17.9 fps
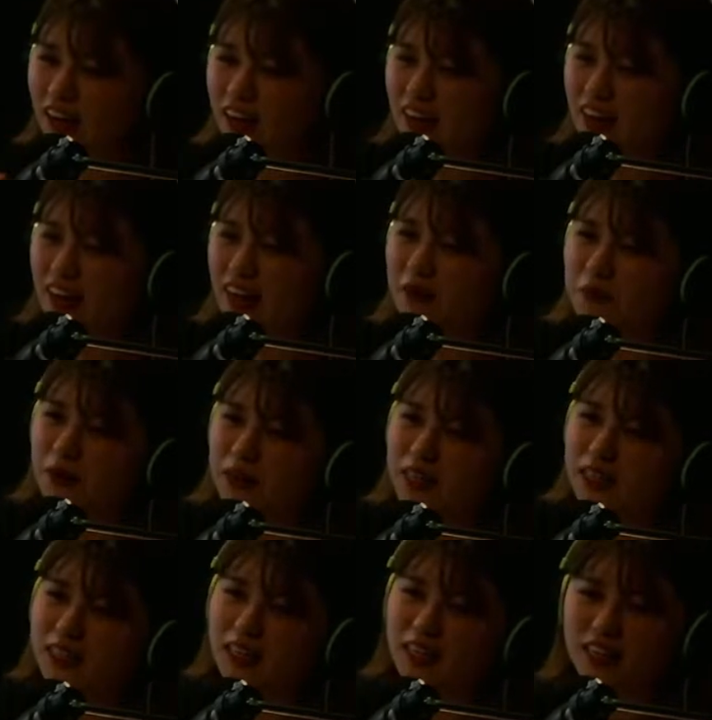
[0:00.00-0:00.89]
頑
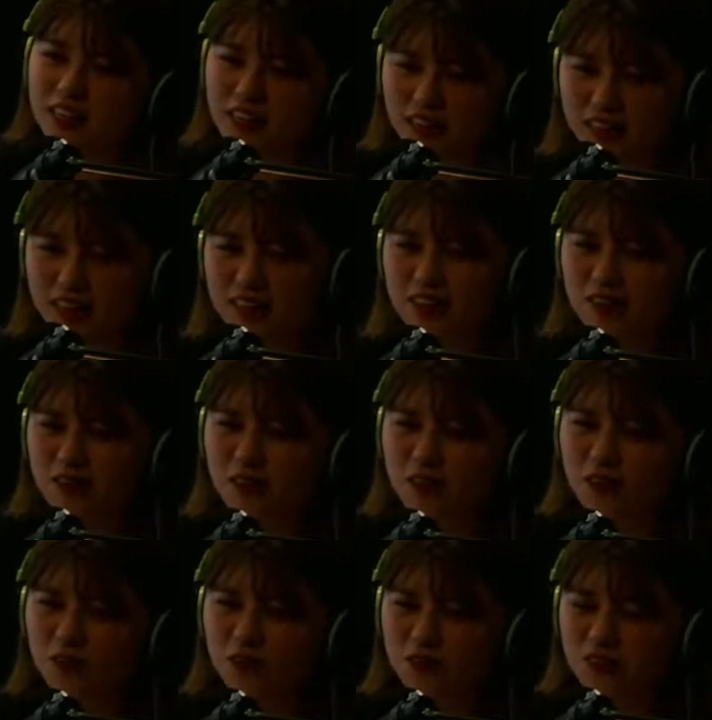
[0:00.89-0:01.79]
張りたいなと
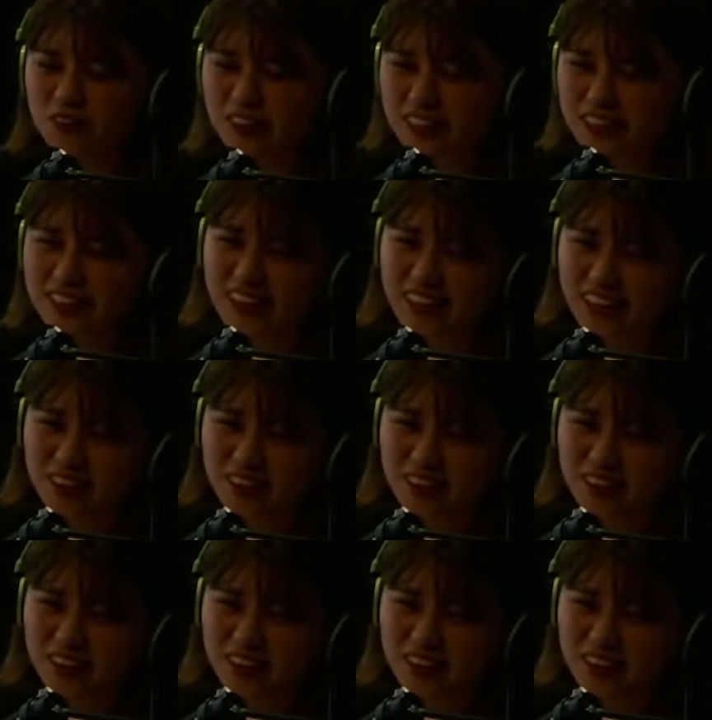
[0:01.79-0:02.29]
思うんですけ